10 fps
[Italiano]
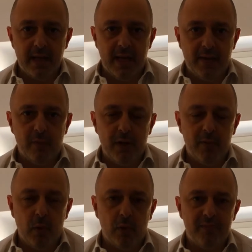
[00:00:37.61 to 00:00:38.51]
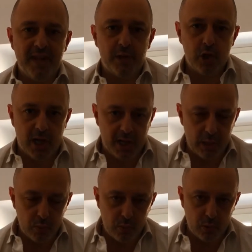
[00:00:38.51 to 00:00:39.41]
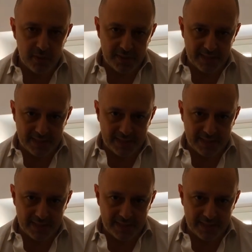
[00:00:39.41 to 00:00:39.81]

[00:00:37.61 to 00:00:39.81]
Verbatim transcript: e volevo viaggiare lungo questa